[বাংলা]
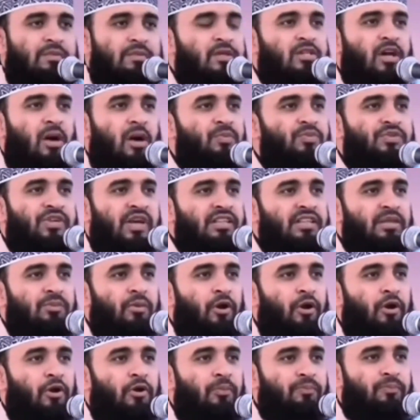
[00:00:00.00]
পৃথিবীর
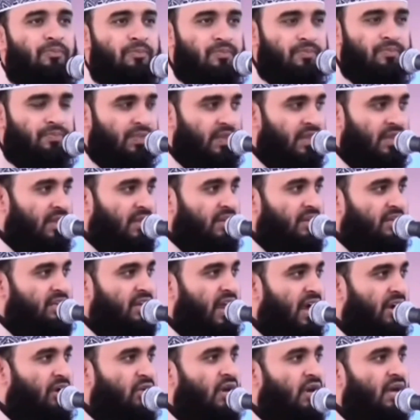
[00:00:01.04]
সবচাইতে বড়
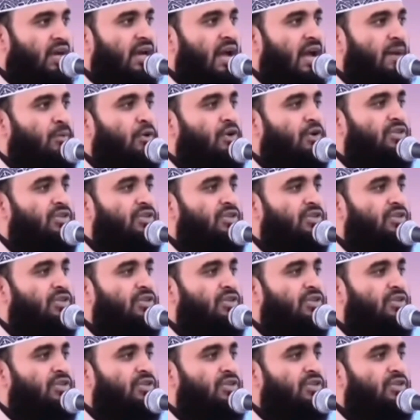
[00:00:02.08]
সাগরের নাম